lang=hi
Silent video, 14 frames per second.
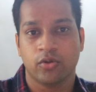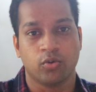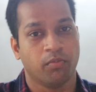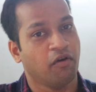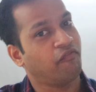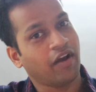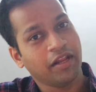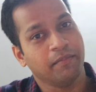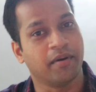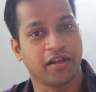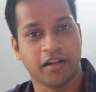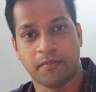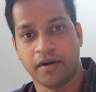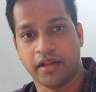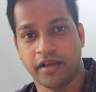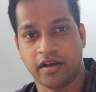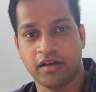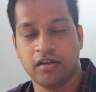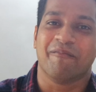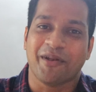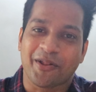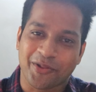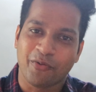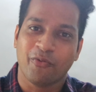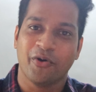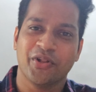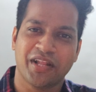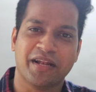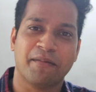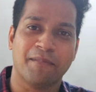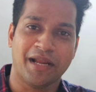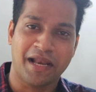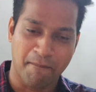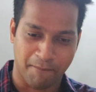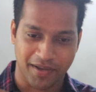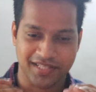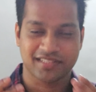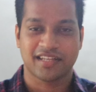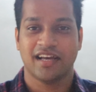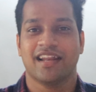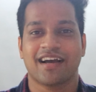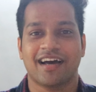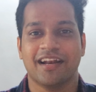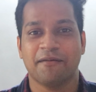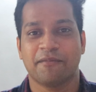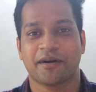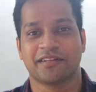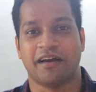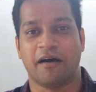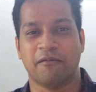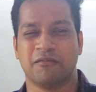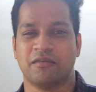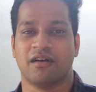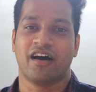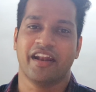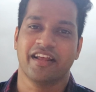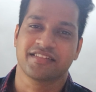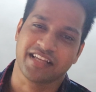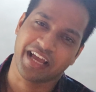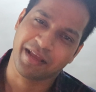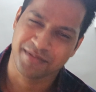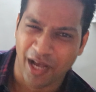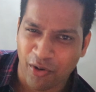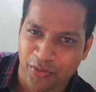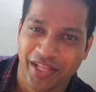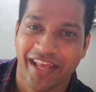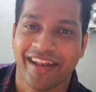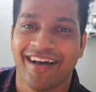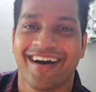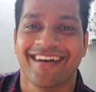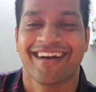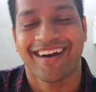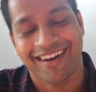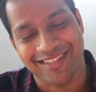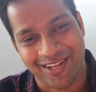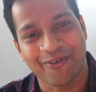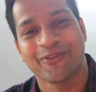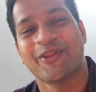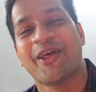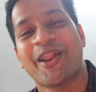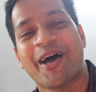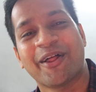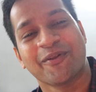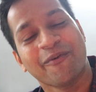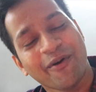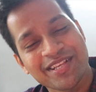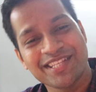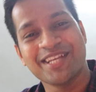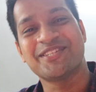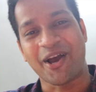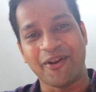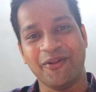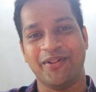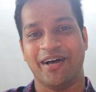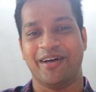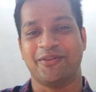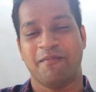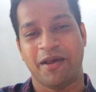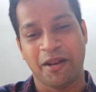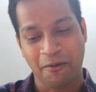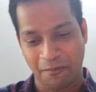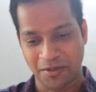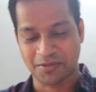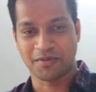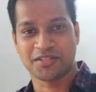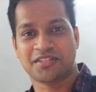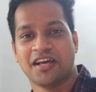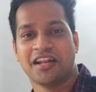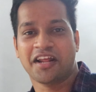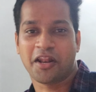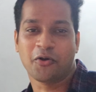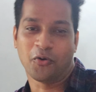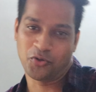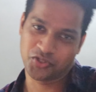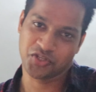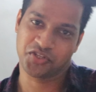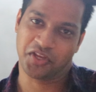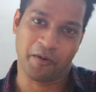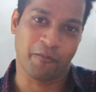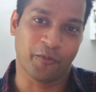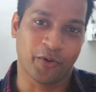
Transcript: तुम्हें फाइन भरना पड़ेगा अपना तो वही होता ना पहले मस्का लगाना पड़ता है हम अरे साहेब जाओ दिया ना काका जाओ दिया ना तो वैसे ही चालू था तो मैंने भी मस्त मस्का लगाने की कोशिश किया